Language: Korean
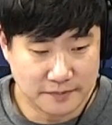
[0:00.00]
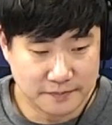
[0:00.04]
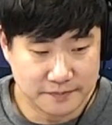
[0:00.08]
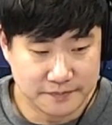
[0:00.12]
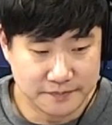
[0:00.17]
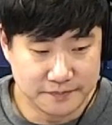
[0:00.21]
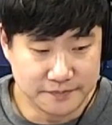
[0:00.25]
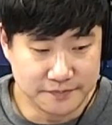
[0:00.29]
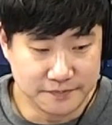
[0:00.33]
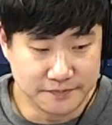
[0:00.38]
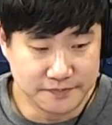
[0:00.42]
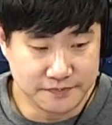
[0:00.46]

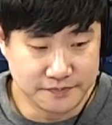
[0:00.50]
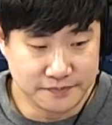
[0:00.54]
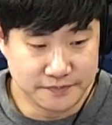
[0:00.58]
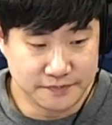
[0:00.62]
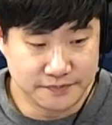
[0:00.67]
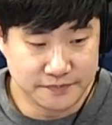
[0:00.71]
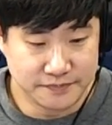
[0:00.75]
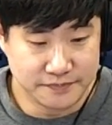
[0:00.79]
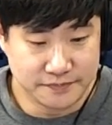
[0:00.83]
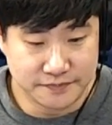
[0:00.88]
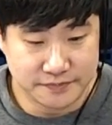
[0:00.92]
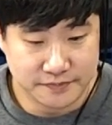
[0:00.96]

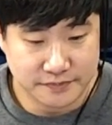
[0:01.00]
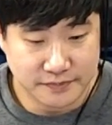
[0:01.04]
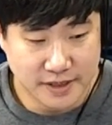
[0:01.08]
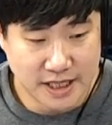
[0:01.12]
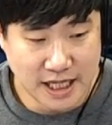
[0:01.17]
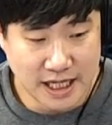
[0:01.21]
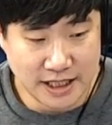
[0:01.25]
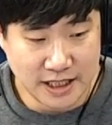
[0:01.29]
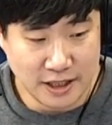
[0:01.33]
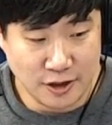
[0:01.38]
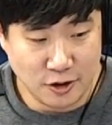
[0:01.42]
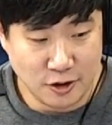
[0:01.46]
음,
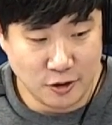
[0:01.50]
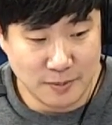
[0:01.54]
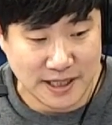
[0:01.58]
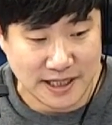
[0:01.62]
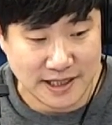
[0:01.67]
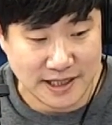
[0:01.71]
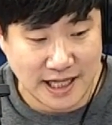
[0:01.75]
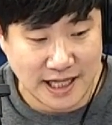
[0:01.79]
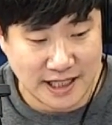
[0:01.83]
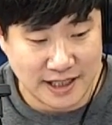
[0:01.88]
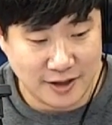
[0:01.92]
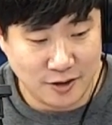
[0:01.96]
단일로바,
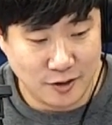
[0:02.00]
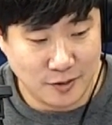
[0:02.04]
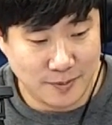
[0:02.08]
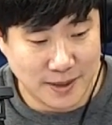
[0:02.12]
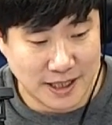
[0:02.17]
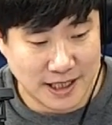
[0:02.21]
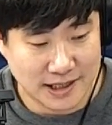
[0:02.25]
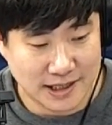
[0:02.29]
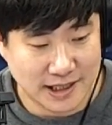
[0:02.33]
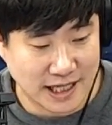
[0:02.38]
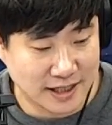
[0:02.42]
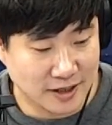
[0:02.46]

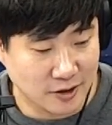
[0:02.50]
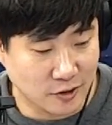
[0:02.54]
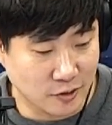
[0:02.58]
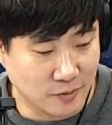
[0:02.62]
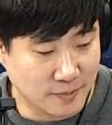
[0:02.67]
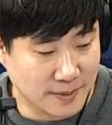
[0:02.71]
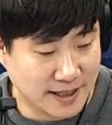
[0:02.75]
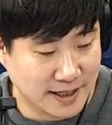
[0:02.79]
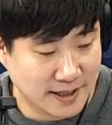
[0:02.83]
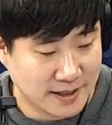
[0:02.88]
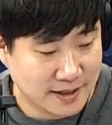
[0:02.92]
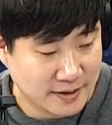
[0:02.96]
단일로바,
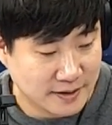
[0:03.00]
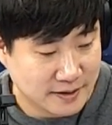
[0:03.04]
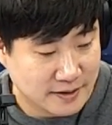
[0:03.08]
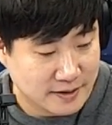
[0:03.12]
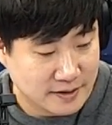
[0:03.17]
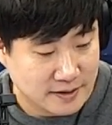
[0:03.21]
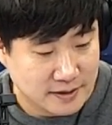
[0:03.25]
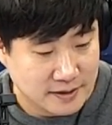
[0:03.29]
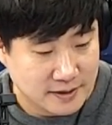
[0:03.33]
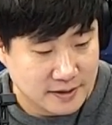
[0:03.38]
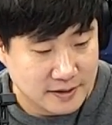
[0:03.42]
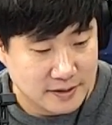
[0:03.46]
단일로바.
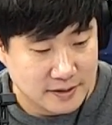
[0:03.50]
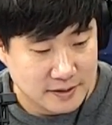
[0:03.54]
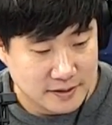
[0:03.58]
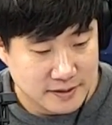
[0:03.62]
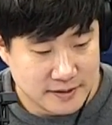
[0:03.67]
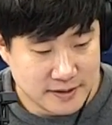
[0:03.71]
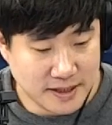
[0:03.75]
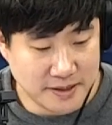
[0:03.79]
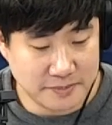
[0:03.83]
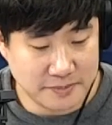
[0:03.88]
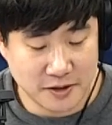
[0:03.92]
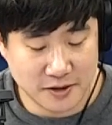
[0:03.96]

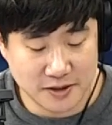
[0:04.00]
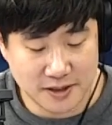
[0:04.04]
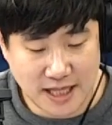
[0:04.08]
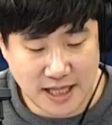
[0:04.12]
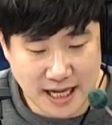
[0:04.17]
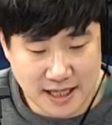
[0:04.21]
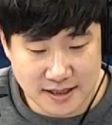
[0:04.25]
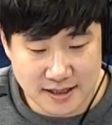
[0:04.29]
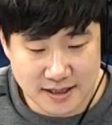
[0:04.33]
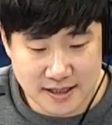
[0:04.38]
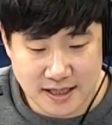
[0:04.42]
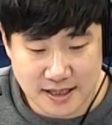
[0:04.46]
세 명은
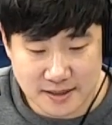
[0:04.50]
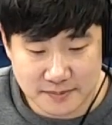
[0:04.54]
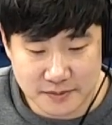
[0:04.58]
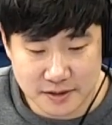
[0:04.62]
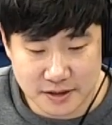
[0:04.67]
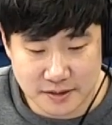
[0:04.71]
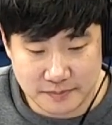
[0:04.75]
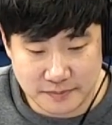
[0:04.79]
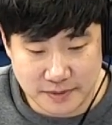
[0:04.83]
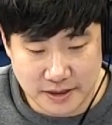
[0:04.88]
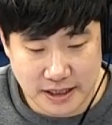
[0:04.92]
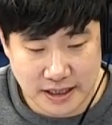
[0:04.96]
다른
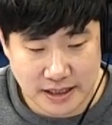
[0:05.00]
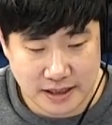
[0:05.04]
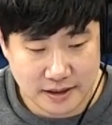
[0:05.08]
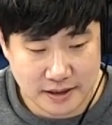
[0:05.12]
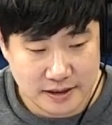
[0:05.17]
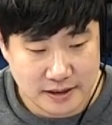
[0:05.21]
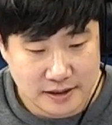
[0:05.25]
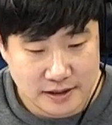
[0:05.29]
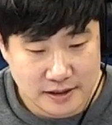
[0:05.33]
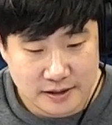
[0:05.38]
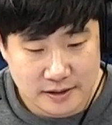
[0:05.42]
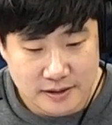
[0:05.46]
사람들입니다.
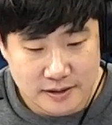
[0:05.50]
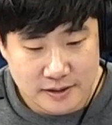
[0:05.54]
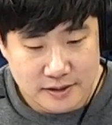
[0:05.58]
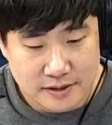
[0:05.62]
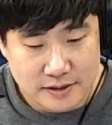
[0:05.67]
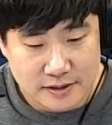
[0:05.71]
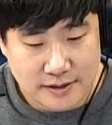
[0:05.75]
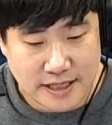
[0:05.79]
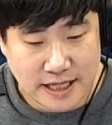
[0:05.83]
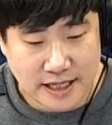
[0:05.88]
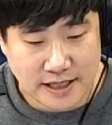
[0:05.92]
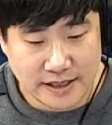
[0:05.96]

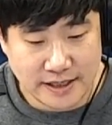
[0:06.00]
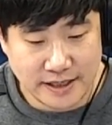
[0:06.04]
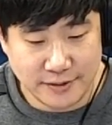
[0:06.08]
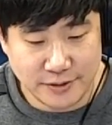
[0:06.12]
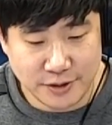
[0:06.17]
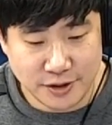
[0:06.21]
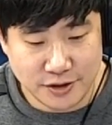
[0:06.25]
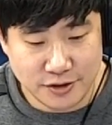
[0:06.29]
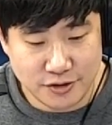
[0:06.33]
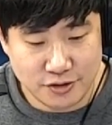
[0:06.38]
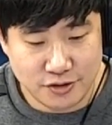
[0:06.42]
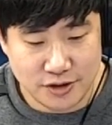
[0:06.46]

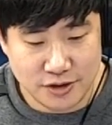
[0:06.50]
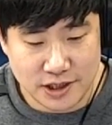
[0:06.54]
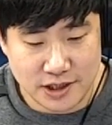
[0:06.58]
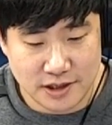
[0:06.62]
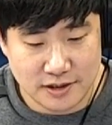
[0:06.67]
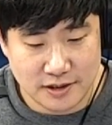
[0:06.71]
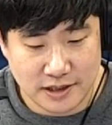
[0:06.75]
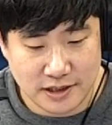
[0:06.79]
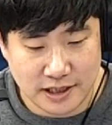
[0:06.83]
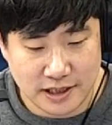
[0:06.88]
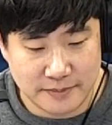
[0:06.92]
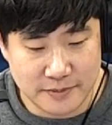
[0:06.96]
장예원,
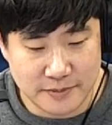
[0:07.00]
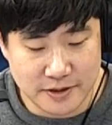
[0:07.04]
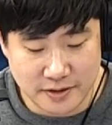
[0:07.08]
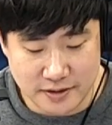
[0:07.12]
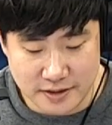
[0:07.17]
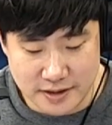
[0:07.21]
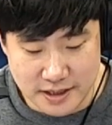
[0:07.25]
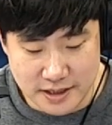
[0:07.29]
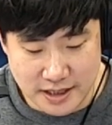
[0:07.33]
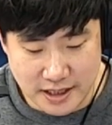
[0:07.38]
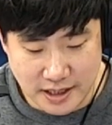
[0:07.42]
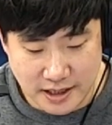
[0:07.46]
주시은,
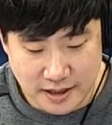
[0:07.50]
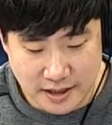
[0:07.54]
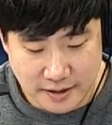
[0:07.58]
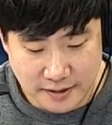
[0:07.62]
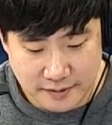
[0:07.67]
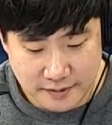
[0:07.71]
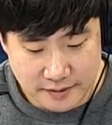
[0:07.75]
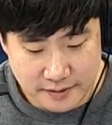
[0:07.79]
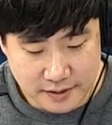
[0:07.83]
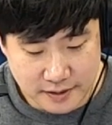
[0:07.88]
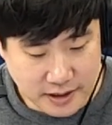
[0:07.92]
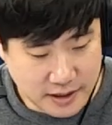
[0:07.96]
김선재.
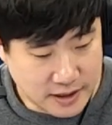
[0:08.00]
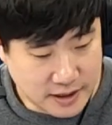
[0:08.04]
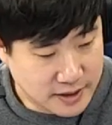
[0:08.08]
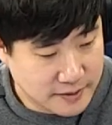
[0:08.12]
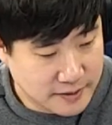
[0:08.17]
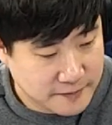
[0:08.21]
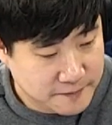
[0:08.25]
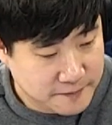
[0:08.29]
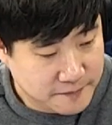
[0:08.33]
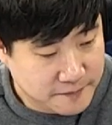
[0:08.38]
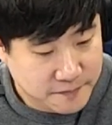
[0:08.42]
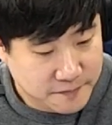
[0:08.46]
네.
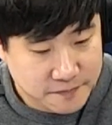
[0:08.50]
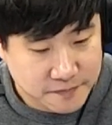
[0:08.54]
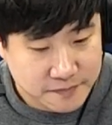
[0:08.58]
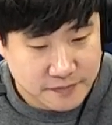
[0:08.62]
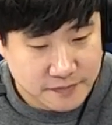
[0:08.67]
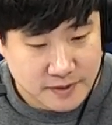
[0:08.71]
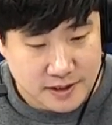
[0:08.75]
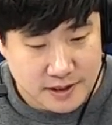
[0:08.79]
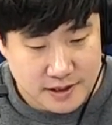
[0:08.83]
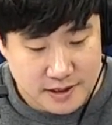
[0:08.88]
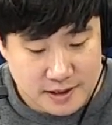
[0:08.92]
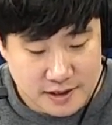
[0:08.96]

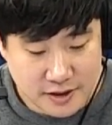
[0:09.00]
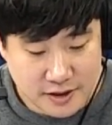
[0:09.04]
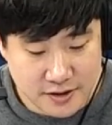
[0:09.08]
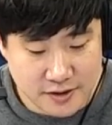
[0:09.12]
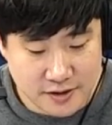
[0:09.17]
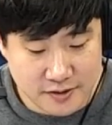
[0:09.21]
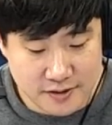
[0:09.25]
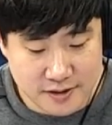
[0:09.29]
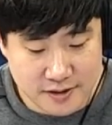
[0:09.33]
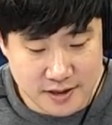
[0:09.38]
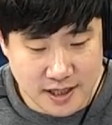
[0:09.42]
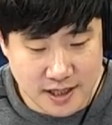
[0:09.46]
여성
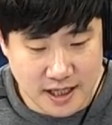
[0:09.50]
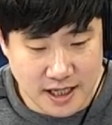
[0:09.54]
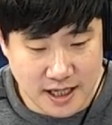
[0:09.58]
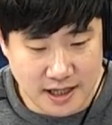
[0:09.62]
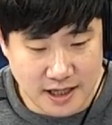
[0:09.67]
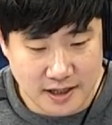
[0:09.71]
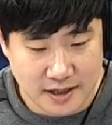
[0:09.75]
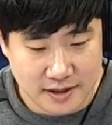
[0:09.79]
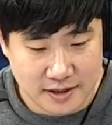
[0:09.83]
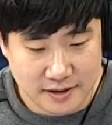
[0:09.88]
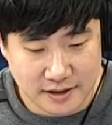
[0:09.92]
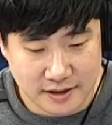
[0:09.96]
스타.
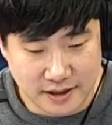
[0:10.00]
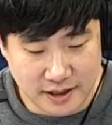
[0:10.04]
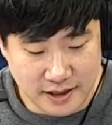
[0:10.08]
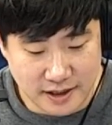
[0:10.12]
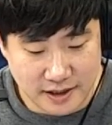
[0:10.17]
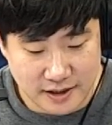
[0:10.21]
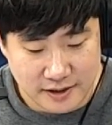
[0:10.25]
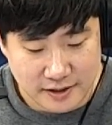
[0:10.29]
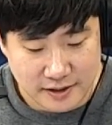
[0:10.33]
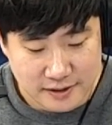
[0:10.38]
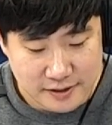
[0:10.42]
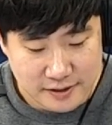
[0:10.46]
예.
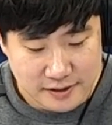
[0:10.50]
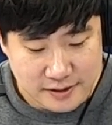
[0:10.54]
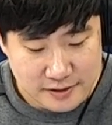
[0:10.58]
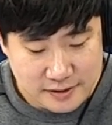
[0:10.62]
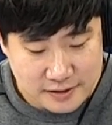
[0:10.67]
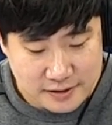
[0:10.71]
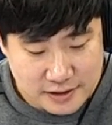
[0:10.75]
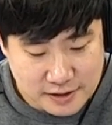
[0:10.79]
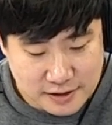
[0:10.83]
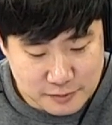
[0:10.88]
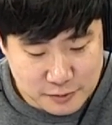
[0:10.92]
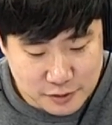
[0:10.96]

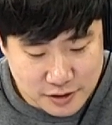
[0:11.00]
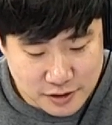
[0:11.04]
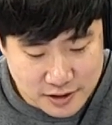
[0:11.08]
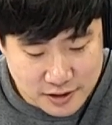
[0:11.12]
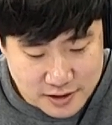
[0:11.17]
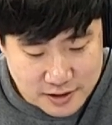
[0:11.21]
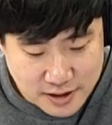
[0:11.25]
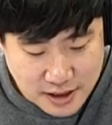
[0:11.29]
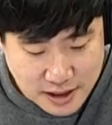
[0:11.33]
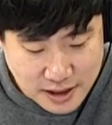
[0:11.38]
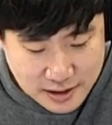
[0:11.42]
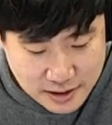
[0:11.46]
이분들이
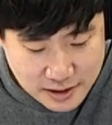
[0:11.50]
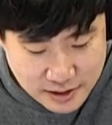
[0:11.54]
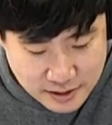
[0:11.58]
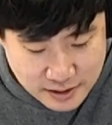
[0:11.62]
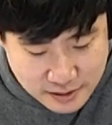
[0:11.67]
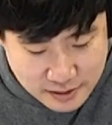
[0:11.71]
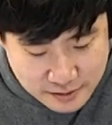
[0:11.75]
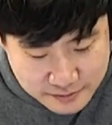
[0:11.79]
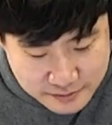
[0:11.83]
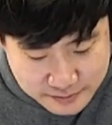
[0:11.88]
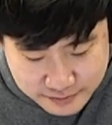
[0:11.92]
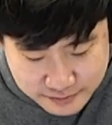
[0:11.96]
스타인가?
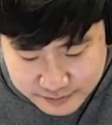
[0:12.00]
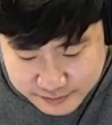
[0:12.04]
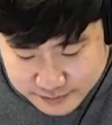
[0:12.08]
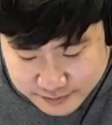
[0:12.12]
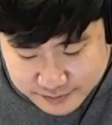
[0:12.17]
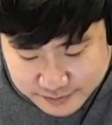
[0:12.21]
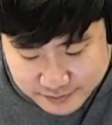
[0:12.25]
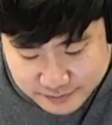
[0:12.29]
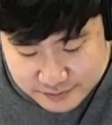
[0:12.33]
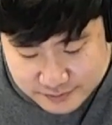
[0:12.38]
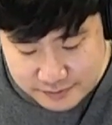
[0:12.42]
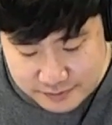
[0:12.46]

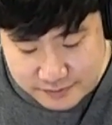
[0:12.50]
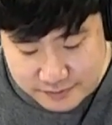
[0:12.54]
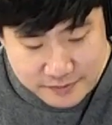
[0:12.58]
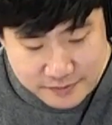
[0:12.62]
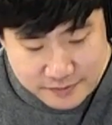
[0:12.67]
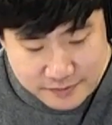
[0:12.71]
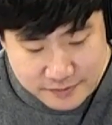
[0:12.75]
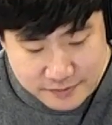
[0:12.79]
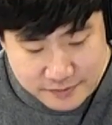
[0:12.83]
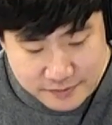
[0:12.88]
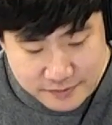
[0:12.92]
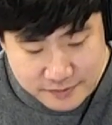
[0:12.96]
음,
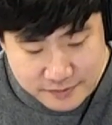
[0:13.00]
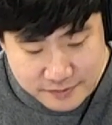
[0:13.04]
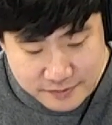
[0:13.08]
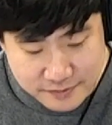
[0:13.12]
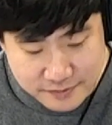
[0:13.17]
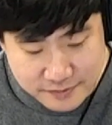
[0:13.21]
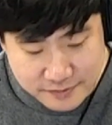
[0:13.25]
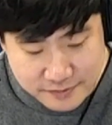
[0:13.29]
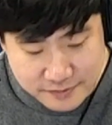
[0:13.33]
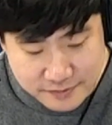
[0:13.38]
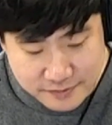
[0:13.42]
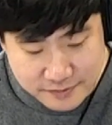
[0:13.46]

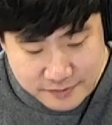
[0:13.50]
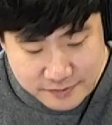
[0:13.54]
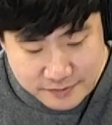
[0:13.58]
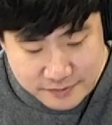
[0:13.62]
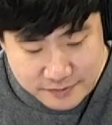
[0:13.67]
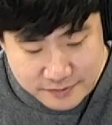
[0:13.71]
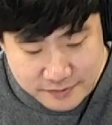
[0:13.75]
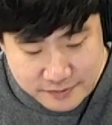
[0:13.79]
다시 한번.